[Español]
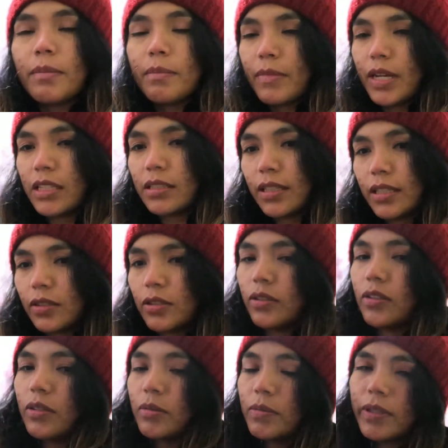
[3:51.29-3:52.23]
más que
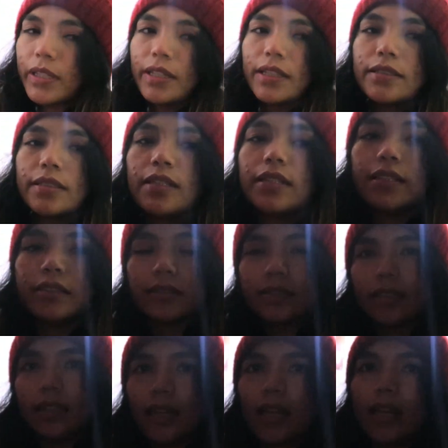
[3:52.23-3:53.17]
todo voy a hacer
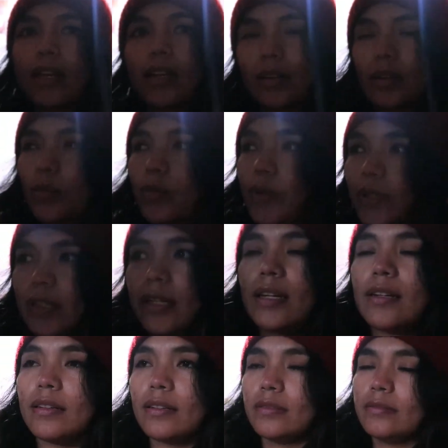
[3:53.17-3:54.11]
es
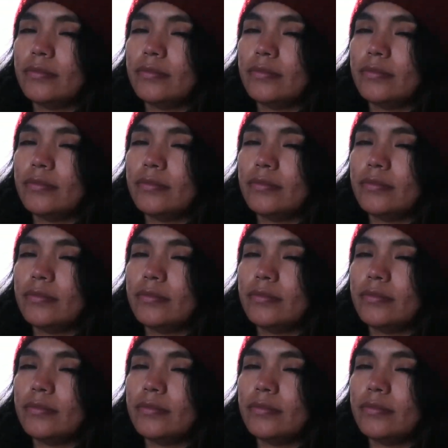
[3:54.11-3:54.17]
acomodar